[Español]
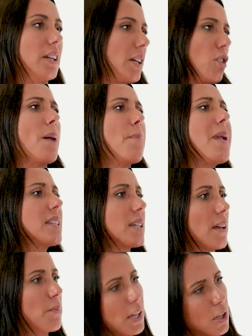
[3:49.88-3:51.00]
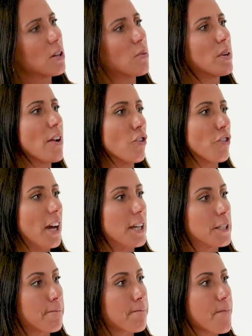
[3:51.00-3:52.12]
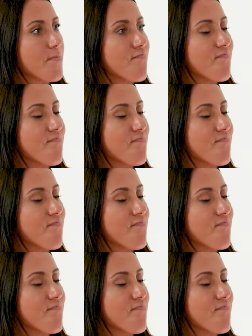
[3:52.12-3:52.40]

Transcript: y, con la plancha también. Quiero ser buena No puede ser en todo,